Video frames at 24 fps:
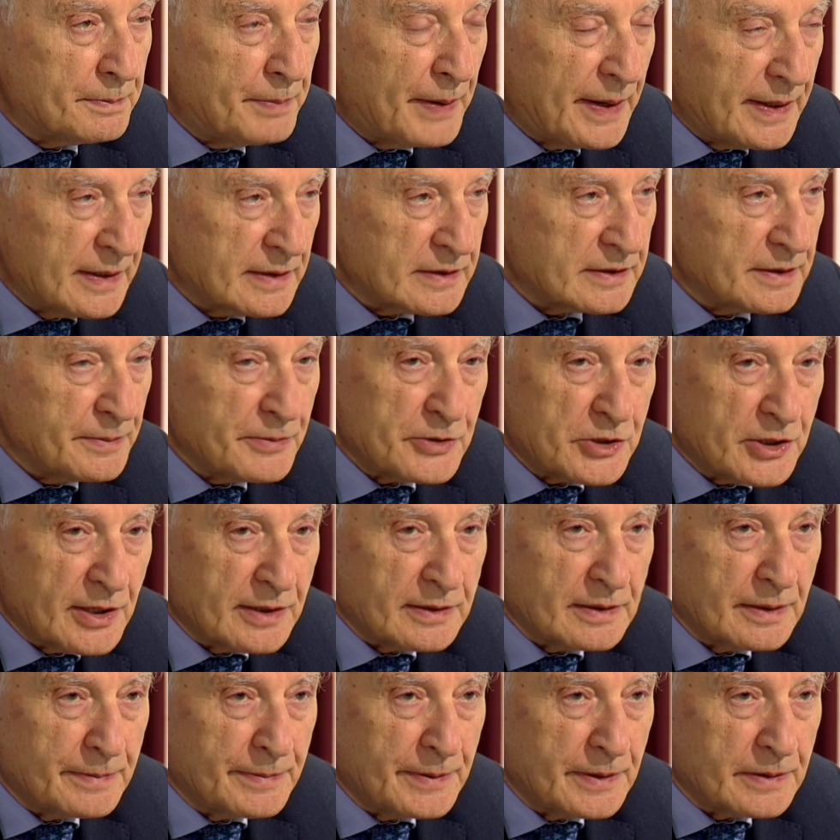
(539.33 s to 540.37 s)
поэт,
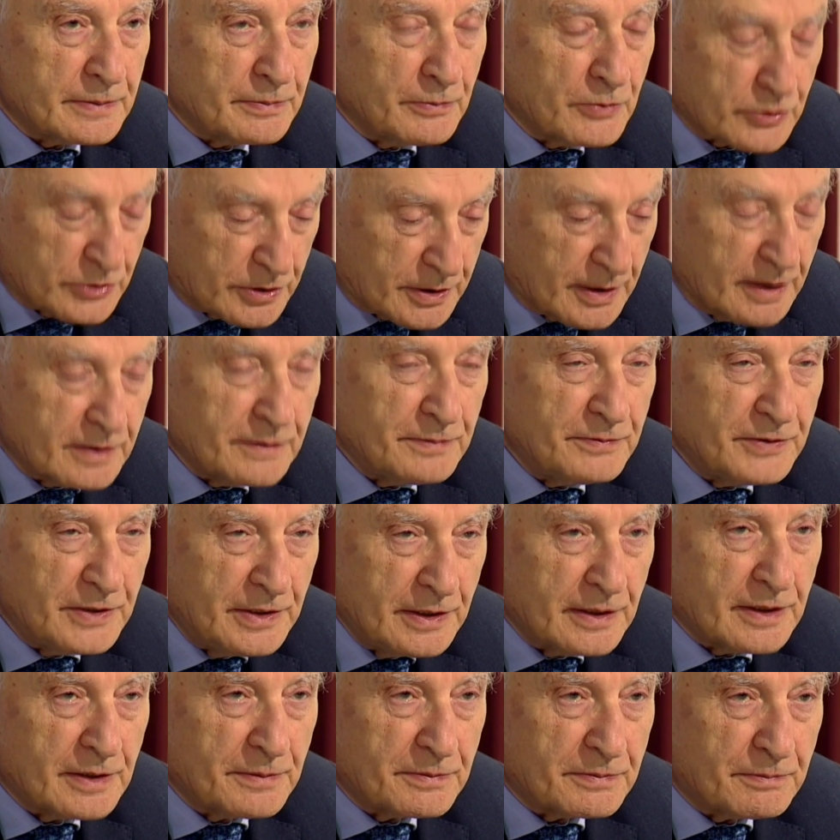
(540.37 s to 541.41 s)
замечательный поэт, можно сказать,
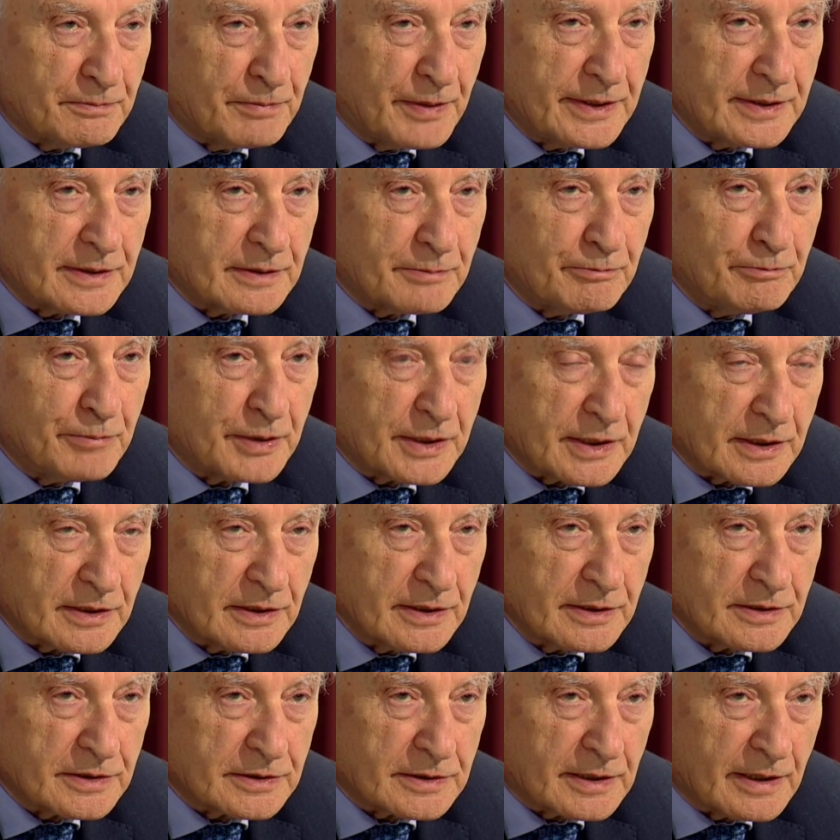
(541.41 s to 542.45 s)
великий поэт
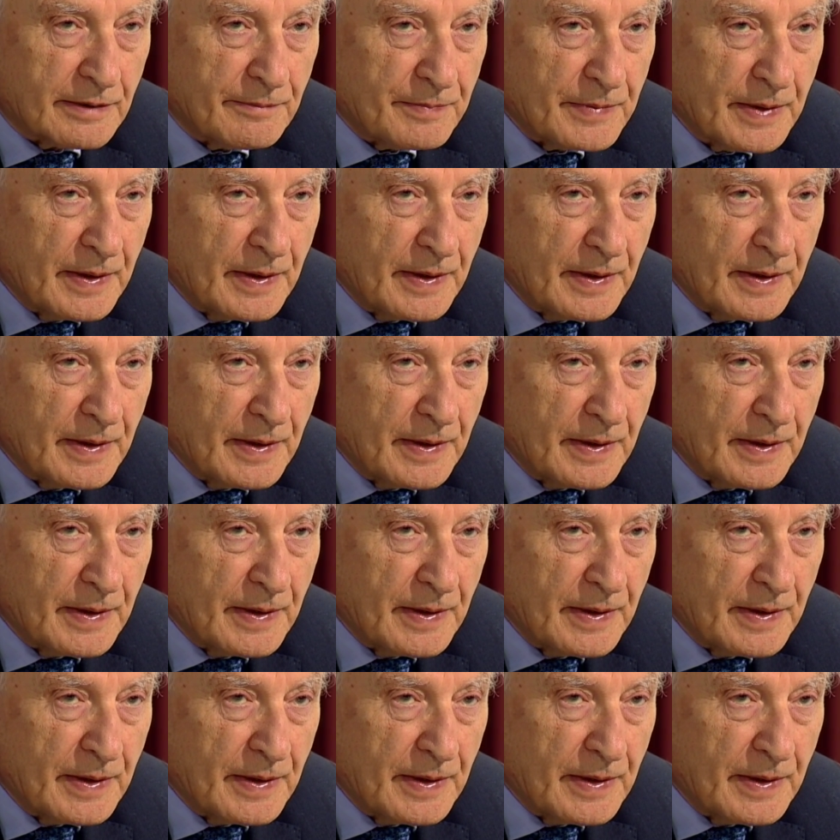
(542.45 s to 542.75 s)
Боротынский,